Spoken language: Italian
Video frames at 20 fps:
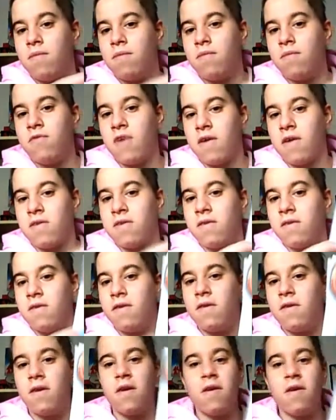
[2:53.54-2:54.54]
cioè
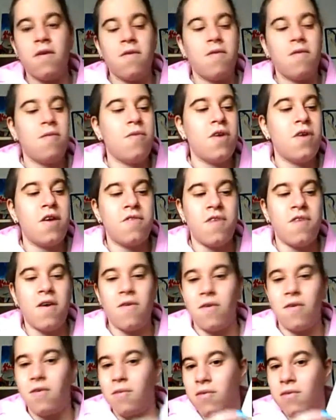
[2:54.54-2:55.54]
sentite che rumore fa
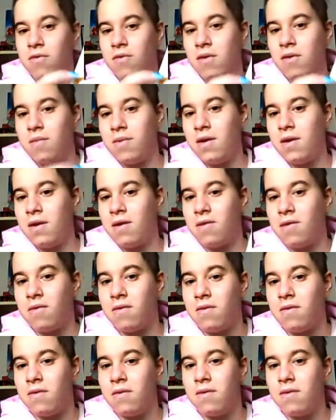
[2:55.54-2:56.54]
quando bisogna aprirlo
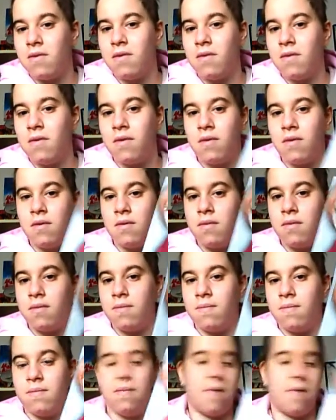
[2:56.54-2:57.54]

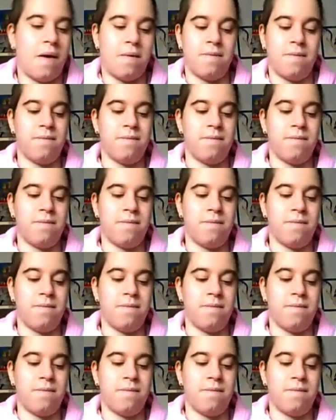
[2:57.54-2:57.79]
no